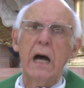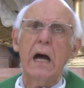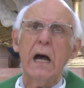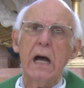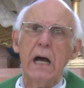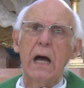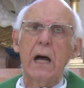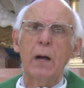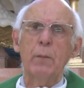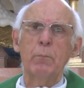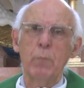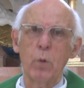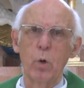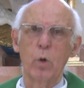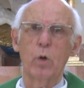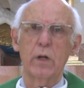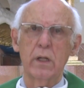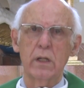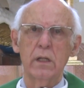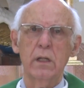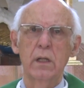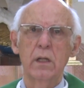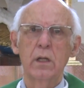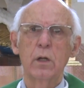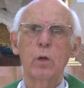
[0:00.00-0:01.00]
há
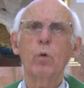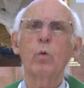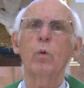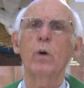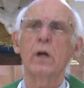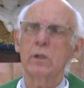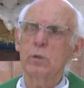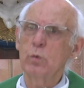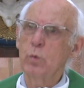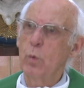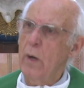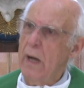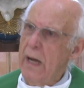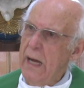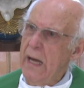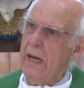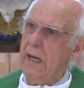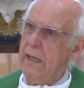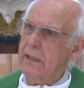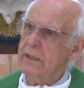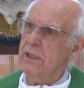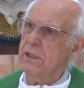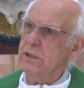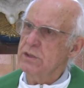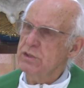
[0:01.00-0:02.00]
amor quando
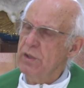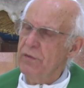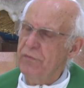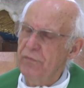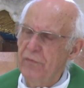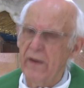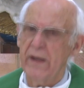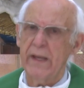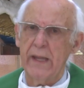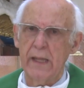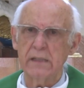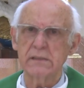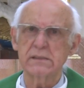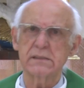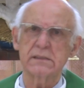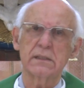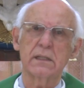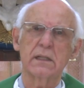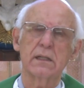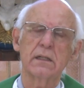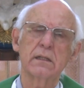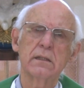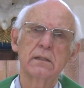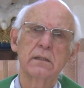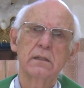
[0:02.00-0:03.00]
há
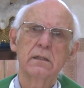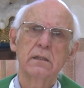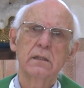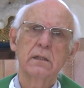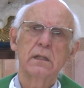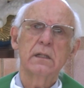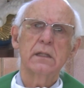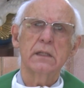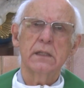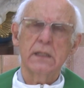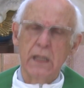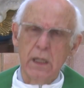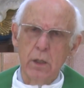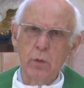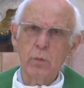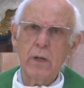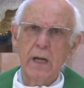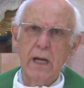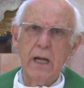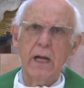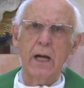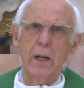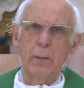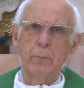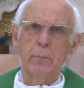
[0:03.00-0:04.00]
indiferença. Não
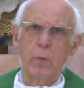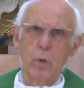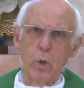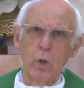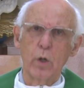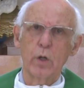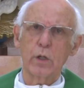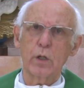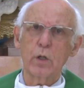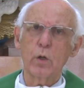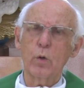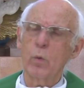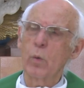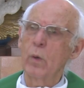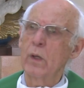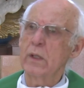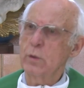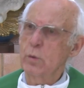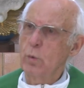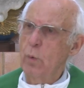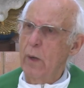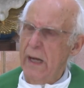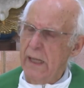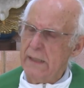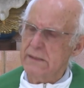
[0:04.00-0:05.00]
há amor
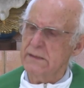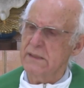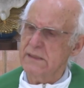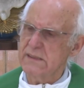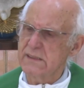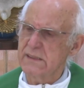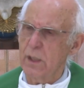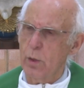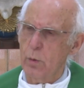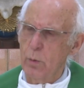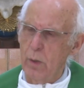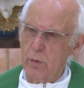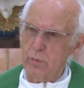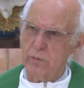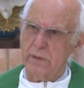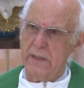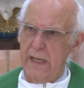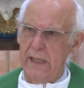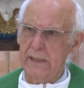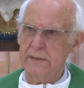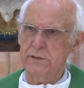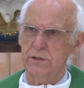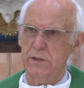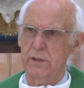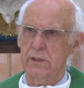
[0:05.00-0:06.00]
quando há
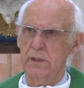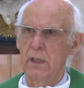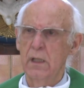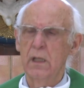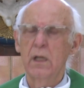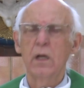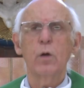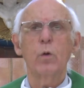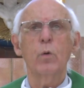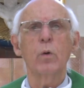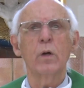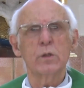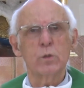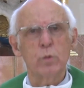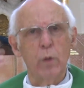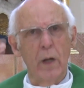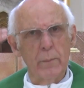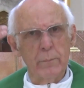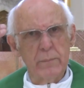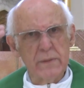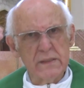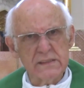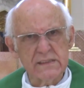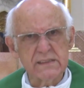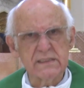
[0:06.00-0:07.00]
desigualdade, quando
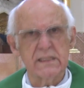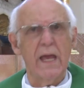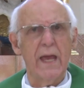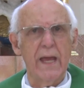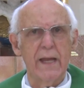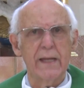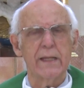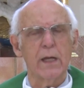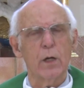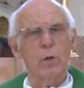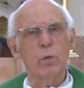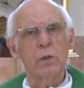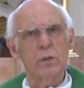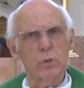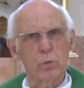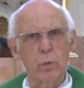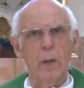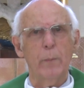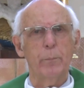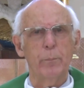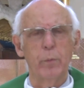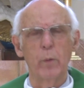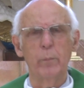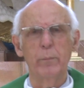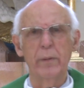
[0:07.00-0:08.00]
há miséria, quando
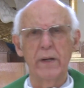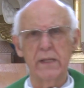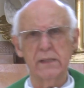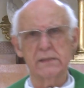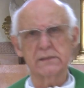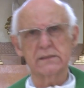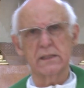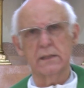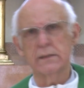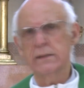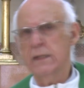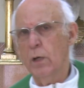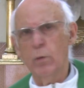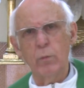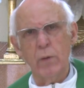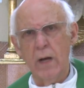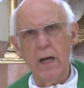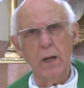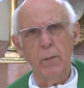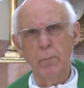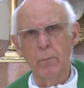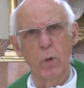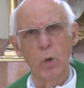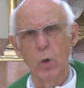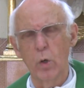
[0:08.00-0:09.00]
há pobreza. Não
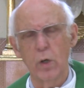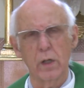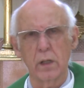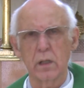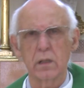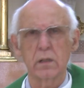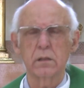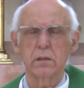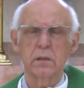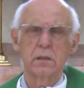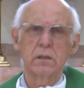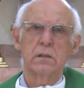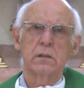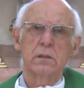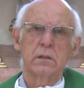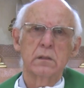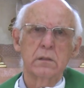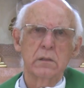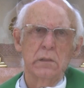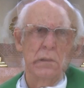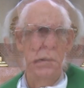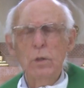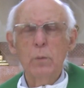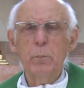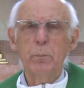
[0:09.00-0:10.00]
há amor.
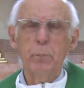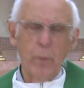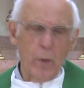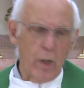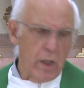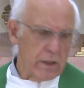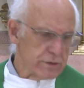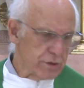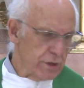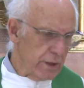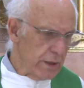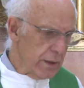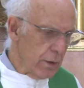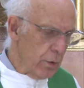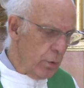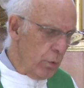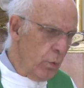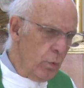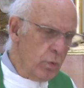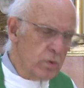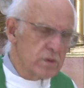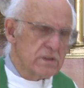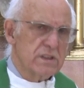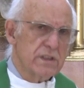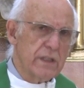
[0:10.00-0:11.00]
Não pode
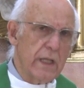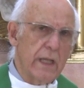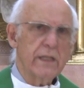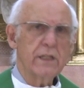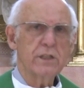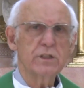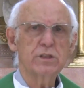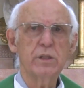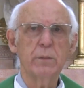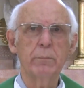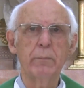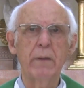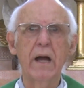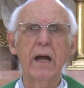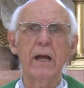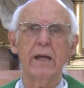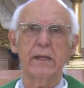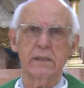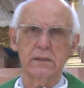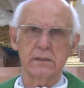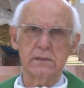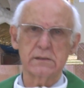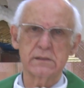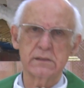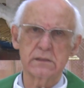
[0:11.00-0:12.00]
uns terem
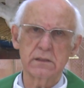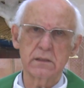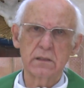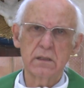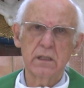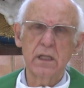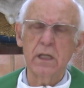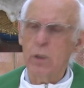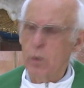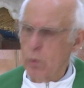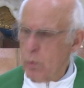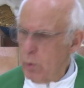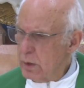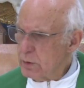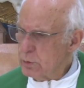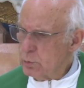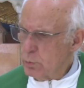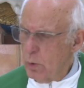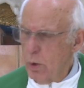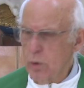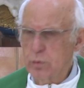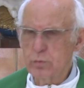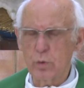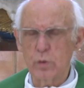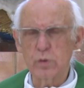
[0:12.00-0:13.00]
demais
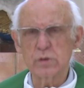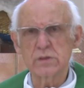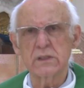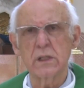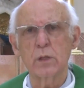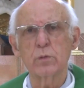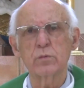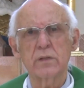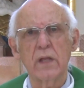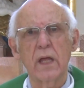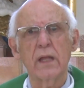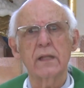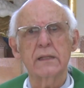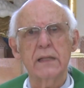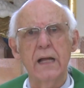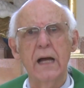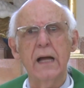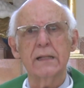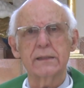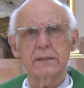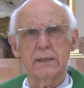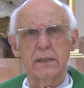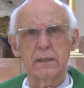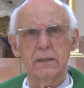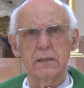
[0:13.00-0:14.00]
enquanto outros não têm
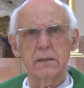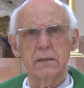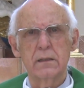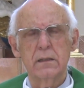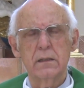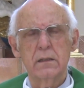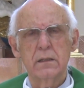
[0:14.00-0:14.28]
nada.